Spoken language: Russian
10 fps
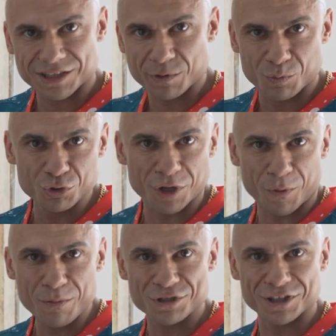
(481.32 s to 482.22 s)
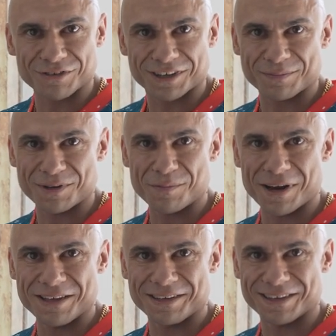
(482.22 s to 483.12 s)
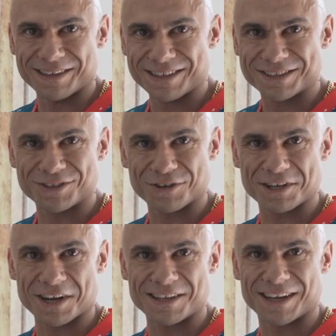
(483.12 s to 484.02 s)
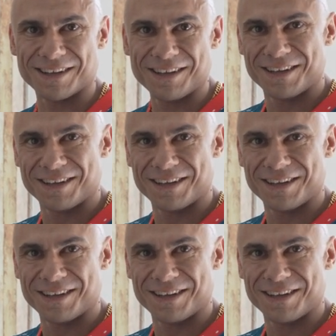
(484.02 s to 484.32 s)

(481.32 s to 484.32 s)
должна быть музыка, помнишь из этого, когда были маленькие, да? Что или когда?